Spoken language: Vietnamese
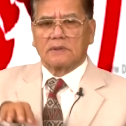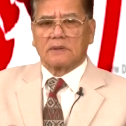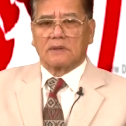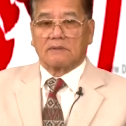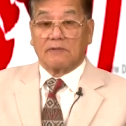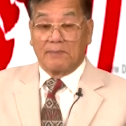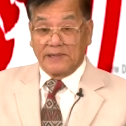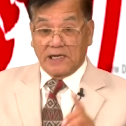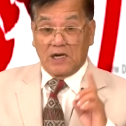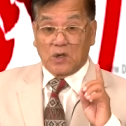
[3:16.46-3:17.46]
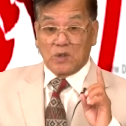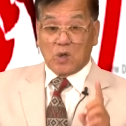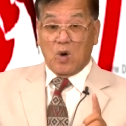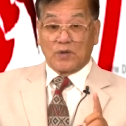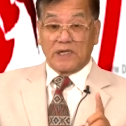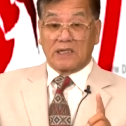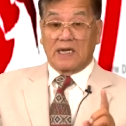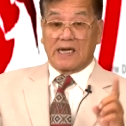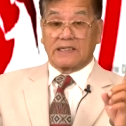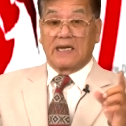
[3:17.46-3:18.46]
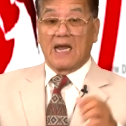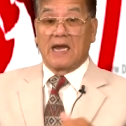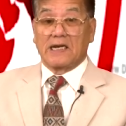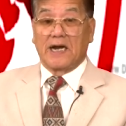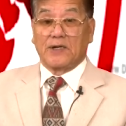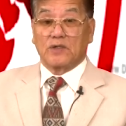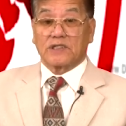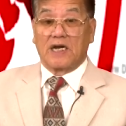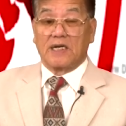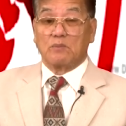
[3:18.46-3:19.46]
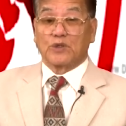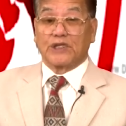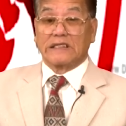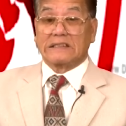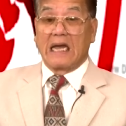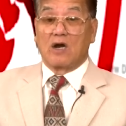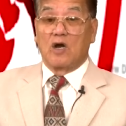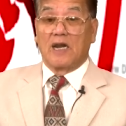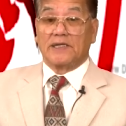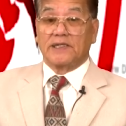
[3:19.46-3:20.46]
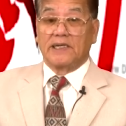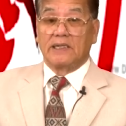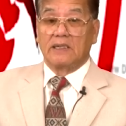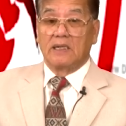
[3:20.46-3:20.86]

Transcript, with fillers: Và bây giờ là còn khổ nhất là cách đây hai ngày nó xảy ra một tình trạng gọi là gì?